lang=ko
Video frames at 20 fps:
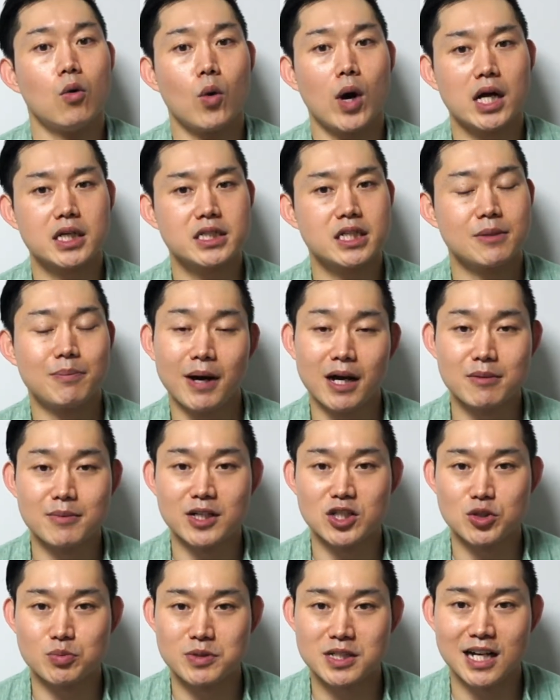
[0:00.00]
확실히
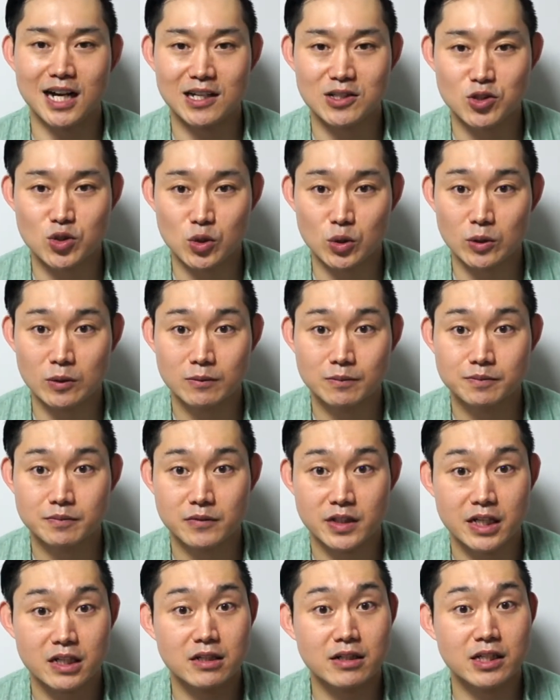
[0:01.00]
발음하기 쉽지가 않죠.
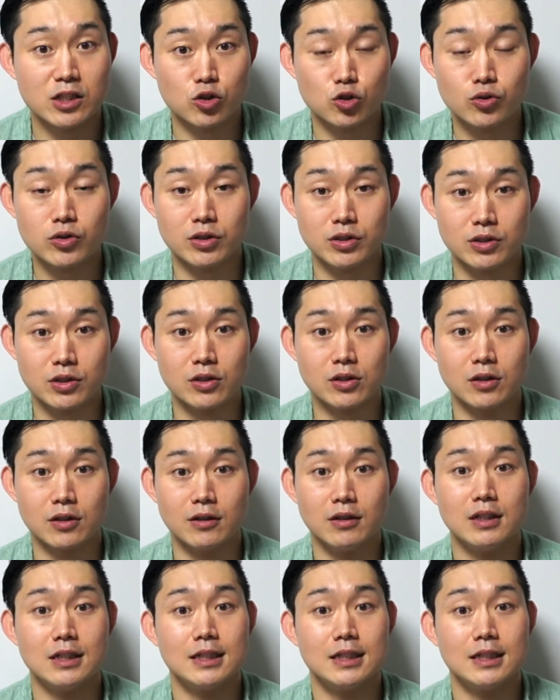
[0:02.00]
그 이유는요.